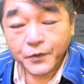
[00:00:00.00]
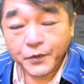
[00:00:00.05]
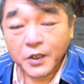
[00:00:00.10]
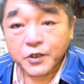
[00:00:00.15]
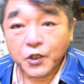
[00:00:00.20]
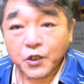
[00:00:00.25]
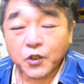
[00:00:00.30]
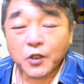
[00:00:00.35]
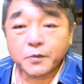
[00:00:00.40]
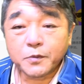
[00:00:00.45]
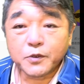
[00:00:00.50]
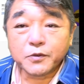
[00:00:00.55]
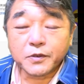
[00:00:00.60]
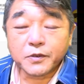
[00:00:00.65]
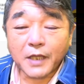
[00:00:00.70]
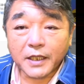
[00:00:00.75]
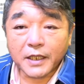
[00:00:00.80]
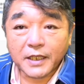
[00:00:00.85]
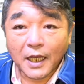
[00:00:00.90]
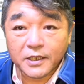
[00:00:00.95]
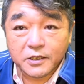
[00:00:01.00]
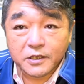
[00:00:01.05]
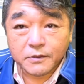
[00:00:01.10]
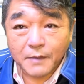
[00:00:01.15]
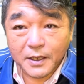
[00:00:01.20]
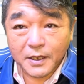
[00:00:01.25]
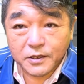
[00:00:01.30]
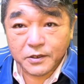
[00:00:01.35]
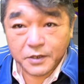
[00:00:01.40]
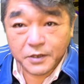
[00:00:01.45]
その部分が夏
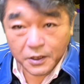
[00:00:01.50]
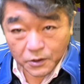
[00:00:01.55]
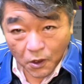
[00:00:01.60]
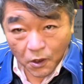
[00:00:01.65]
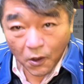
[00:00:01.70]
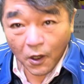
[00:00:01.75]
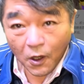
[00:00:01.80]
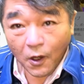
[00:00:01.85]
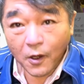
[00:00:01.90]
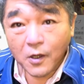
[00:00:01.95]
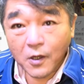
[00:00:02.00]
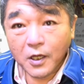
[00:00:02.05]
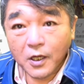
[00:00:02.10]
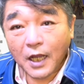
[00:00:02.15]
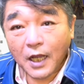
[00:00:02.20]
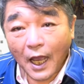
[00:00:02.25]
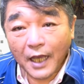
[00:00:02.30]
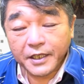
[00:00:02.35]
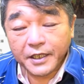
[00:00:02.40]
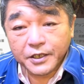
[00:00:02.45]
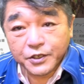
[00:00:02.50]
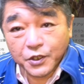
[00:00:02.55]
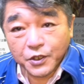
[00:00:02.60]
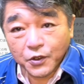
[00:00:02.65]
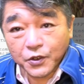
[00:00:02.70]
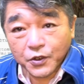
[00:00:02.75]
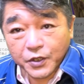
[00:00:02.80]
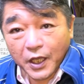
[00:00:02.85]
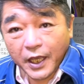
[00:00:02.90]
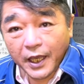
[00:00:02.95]
祭りの会
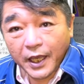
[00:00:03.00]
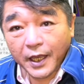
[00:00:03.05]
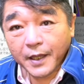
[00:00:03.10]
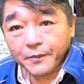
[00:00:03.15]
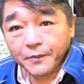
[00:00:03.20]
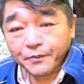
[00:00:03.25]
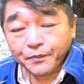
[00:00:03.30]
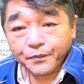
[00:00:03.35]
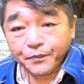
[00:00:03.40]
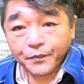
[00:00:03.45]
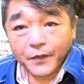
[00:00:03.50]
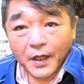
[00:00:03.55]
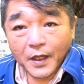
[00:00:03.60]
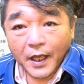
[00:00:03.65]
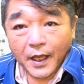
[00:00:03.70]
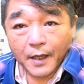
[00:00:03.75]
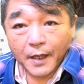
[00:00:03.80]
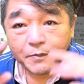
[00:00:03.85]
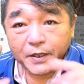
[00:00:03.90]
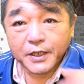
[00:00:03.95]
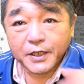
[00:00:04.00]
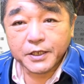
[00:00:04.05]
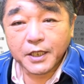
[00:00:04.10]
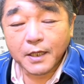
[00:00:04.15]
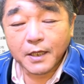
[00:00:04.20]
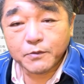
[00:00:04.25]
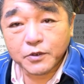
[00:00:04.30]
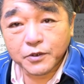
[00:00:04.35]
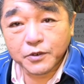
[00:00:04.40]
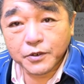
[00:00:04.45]
場で、
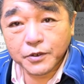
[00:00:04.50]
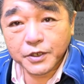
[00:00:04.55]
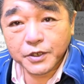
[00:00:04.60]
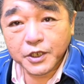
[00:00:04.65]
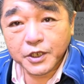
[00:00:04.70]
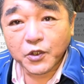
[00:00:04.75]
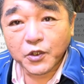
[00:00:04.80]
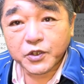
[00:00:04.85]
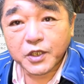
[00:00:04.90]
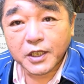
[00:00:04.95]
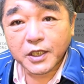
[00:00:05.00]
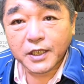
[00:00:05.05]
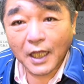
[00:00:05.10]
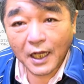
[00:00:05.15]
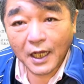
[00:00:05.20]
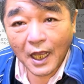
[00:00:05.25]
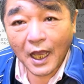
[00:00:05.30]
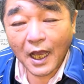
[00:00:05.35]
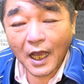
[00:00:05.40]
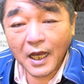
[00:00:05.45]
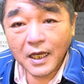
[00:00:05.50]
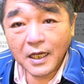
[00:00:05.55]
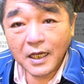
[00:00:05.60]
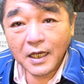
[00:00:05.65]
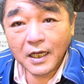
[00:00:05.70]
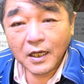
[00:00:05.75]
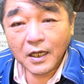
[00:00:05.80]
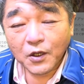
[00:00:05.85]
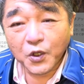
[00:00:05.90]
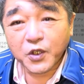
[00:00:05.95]
BGM 拾ってたら、
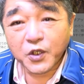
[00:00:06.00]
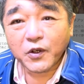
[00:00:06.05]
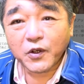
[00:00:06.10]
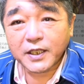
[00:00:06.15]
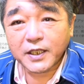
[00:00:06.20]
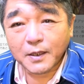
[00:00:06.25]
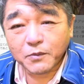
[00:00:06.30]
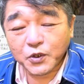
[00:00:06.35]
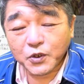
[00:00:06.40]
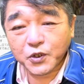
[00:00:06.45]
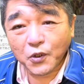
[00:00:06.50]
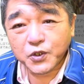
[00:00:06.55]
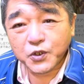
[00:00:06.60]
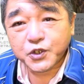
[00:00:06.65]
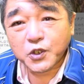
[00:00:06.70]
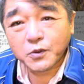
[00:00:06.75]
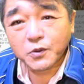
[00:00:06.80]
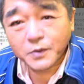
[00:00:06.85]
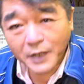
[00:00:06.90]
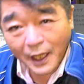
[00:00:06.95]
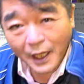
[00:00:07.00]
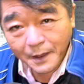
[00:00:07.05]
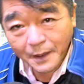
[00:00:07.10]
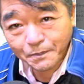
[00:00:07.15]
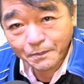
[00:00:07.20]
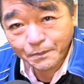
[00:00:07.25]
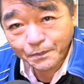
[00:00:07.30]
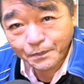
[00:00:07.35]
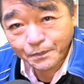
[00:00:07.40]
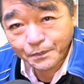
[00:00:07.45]
これはねもうどうしようもない、
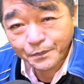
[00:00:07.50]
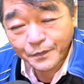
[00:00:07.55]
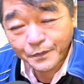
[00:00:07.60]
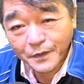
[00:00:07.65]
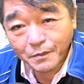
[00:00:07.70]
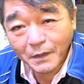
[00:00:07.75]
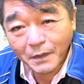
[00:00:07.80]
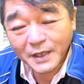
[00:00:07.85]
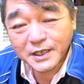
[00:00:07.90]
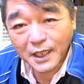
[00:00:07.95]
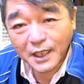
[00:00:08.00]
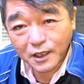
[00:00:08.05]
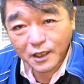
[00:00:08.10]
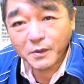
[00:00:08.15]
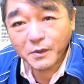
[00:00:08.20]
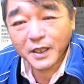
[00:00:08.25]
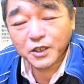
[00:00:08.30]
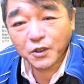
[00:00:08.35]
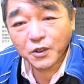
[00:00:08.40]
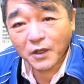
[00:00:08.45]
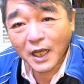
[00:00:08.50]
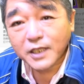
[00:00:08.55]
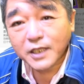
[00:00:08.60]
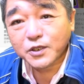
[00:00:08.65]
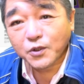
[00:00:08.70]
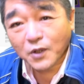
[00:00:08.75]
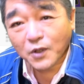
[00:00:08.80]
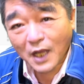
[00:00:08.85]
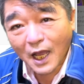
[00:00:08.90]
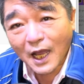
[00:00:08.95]
まあ、
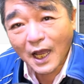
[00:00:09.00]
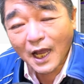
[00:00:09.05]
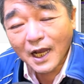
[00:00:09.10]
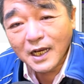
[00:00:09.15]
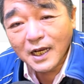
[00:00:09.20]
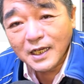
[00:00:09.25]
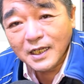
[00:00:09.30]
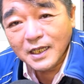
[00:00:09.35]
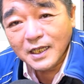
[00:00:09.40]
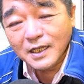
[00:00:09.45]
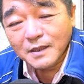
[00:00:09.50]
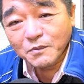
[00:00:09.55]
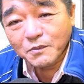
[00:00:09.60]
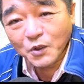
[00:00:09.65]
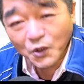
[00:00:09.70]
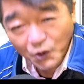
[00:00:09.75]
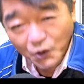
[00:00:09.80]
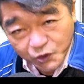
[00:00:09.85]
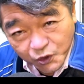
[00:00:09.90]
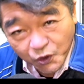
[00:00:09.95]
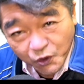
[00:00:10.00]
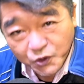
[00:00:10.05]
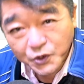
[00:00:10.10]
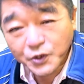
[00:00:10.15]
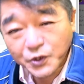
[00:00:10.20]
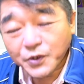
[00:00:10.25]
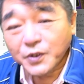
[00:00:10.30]
セグメントカットかもうほっとく、